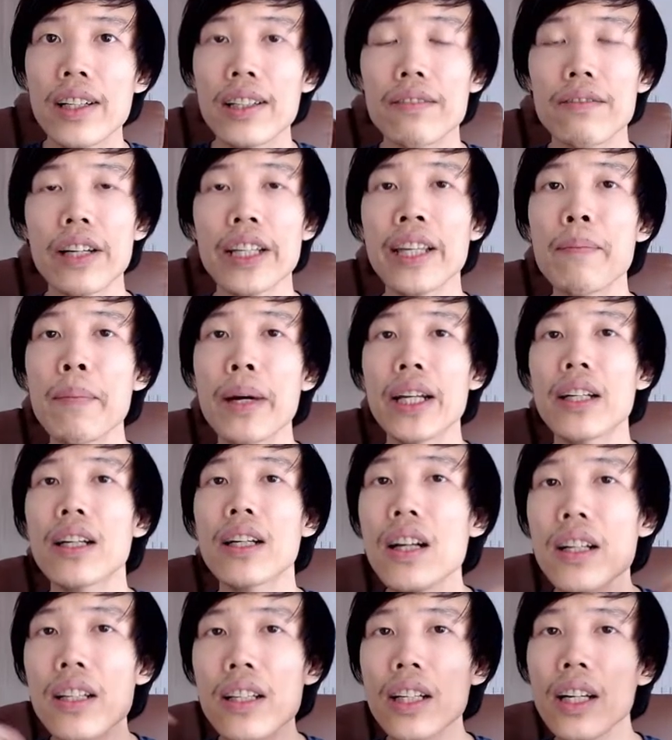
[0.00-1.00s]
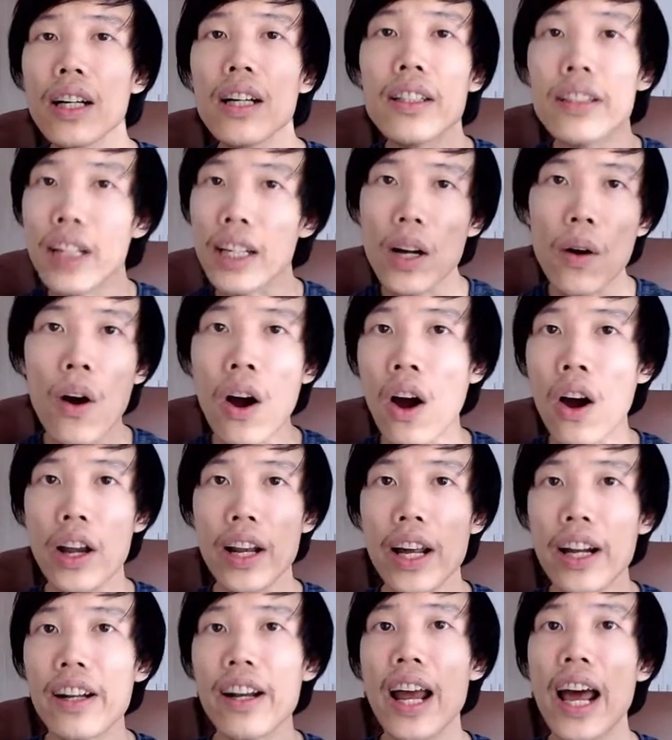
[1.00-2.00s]
Vậy thì mình có những, những câu hỏi
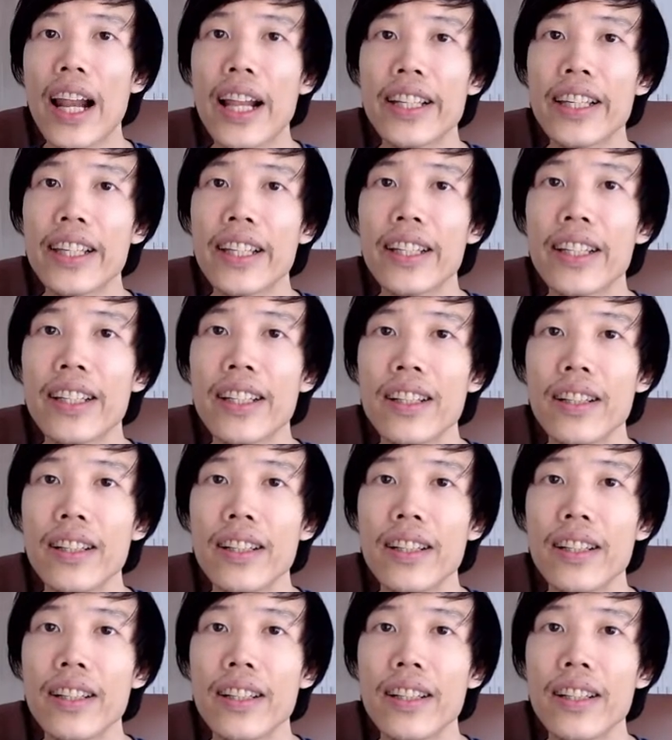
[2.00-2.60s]
đặt ra là gì